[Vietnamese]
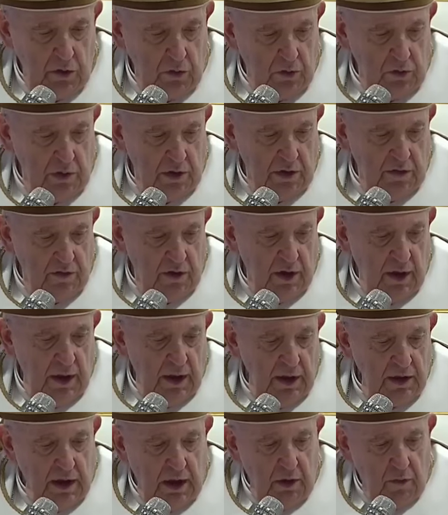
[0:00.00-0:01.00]
Thánh Cha chấp thuận
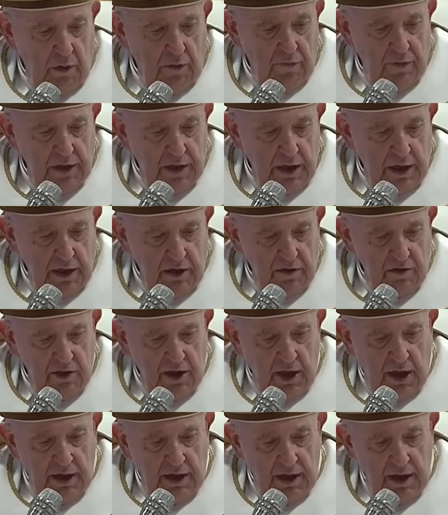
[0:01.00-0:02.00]
án phong và
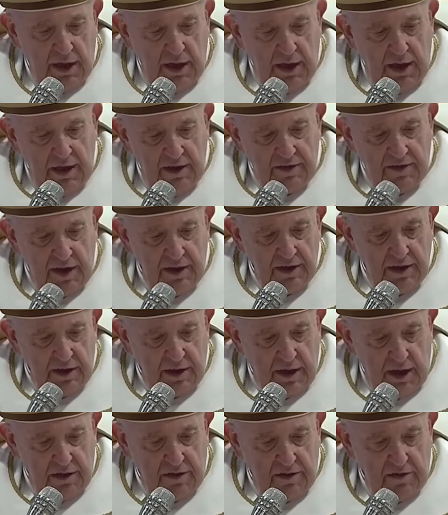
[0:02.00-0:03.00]
tên của hai thánh sẽ
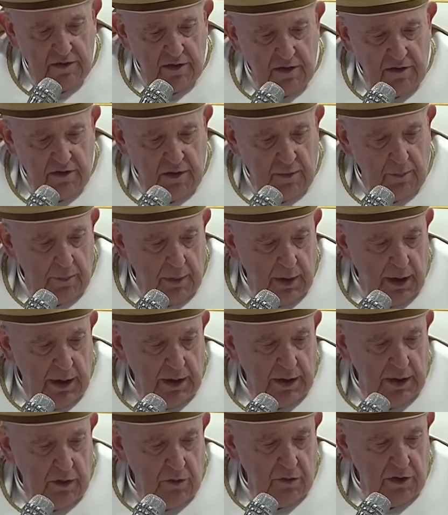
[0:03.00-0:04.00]
được ghi vào sổ bộ các
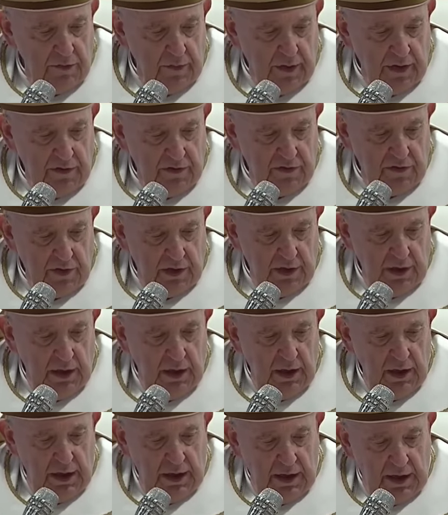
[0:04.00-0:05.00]
thánh vào ngày 9
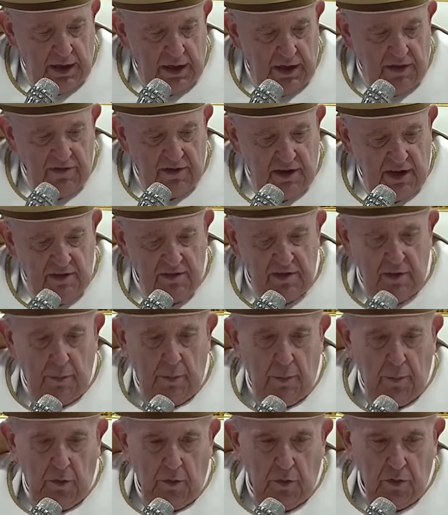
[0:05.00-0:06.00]
tháng 10 năm
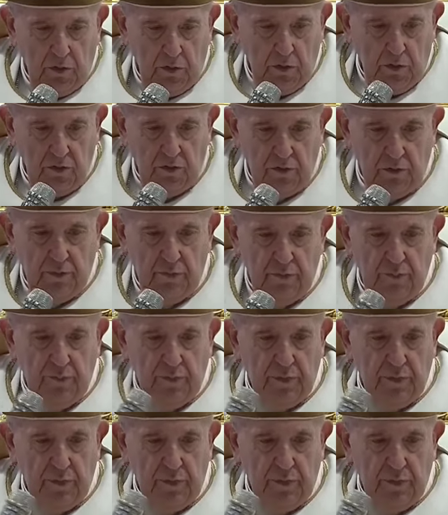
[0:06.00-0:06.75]
2022.